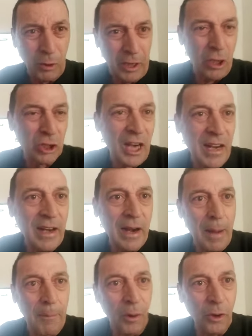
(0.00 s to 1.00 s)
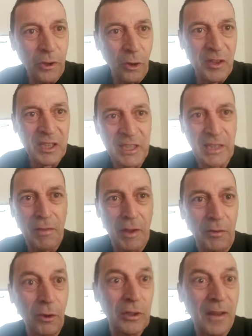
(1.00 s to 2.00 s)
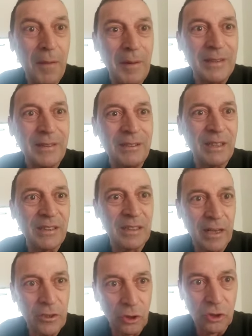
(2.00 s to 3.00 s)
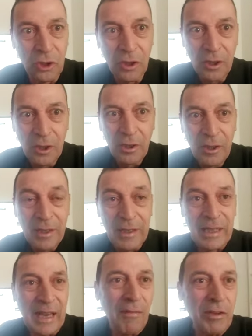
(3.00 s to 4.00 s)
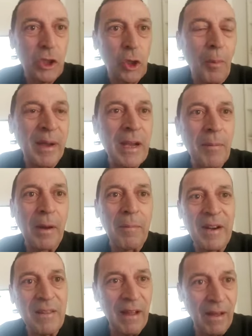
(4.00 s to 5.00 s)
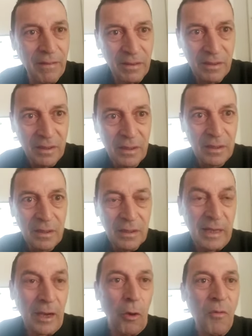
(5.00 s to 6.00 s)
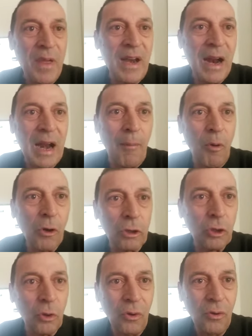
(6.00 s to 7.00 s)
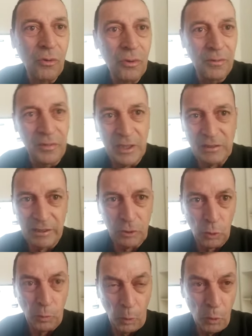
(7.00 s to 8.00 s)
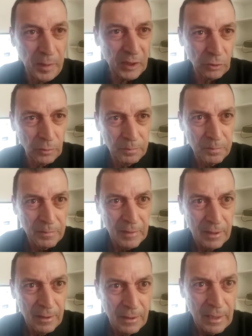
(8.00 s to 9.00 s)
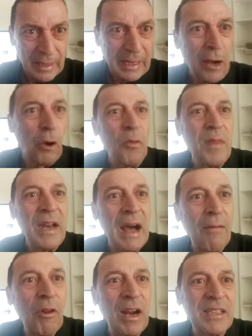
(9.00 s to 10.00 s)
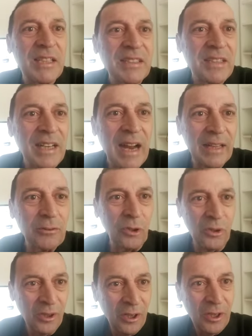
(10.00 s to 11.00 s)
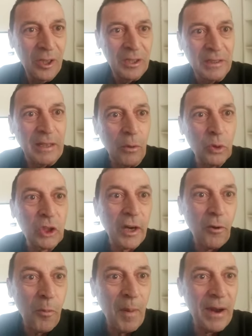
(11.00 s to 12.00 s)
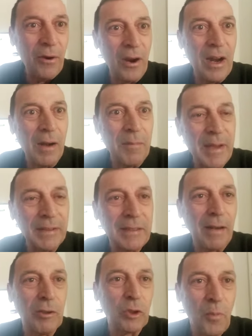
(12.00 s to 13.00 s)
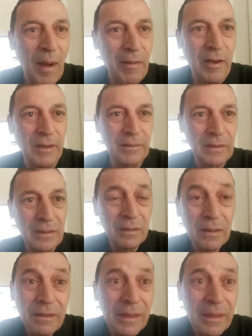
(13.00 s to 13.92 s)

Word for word: Pero quiero salir en apoyo de ese sacerdote de 26 años que ha dicho vaya barbaridad, que condena el aborto desde su púlpito, que ha condenado el asesinato de un ser humano en el vientre de su madre,